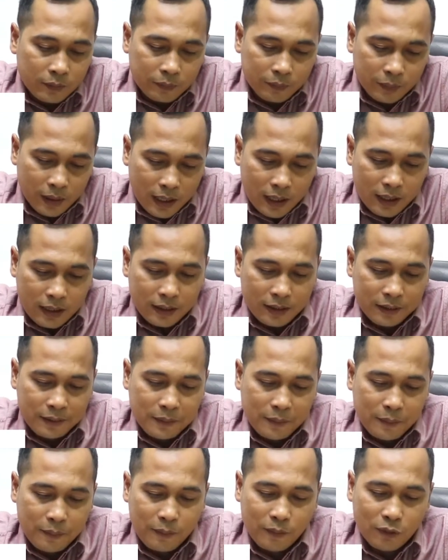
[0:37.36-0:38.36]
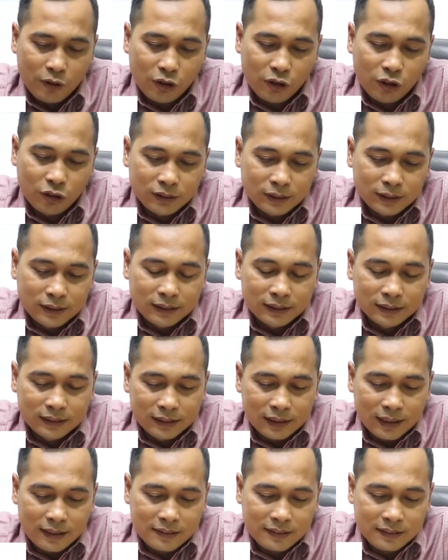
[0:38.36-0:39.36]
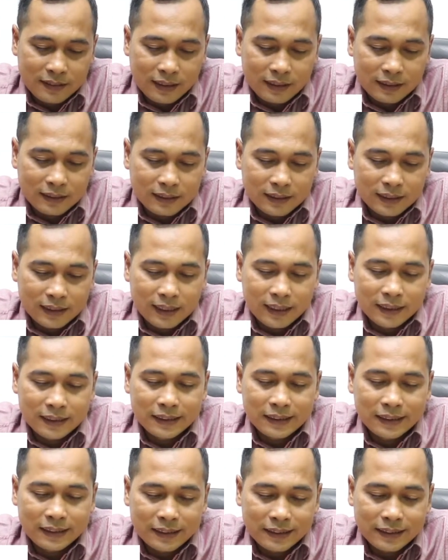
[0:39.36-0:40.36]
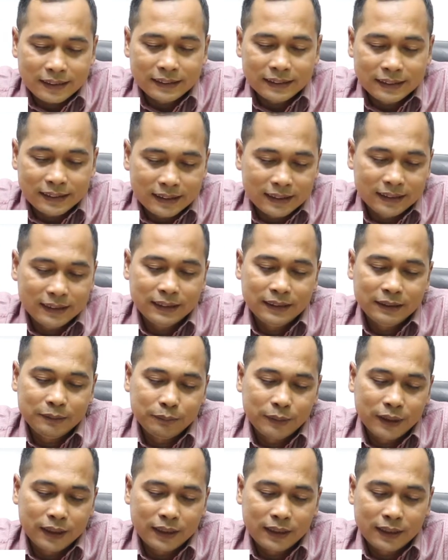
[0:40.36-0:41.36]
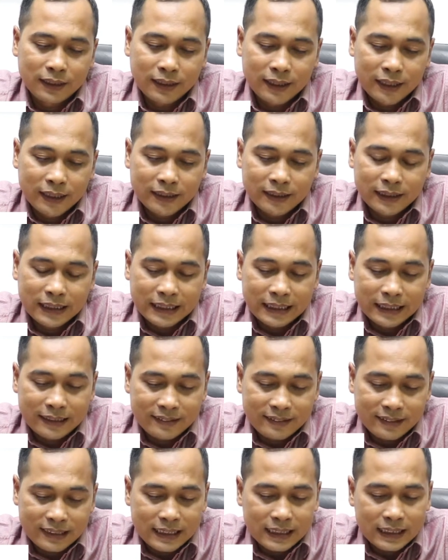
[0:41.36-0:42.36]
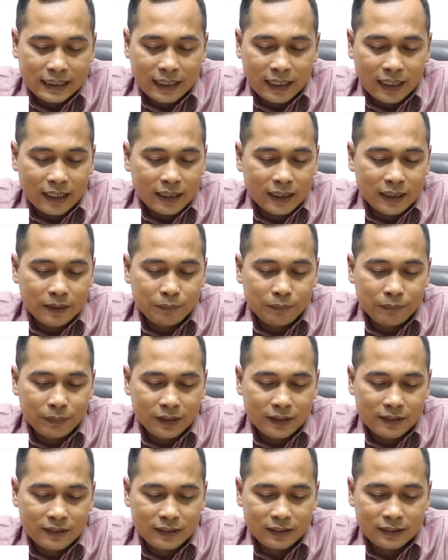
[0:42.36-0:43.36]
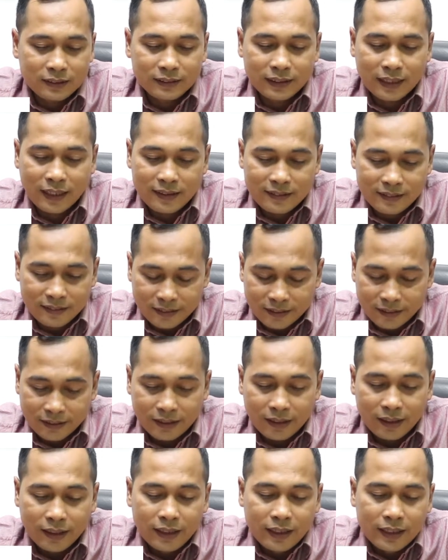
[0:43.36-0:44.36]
Pak, Mohon dijelaskan dengan rinci mengenai isi dari presentasi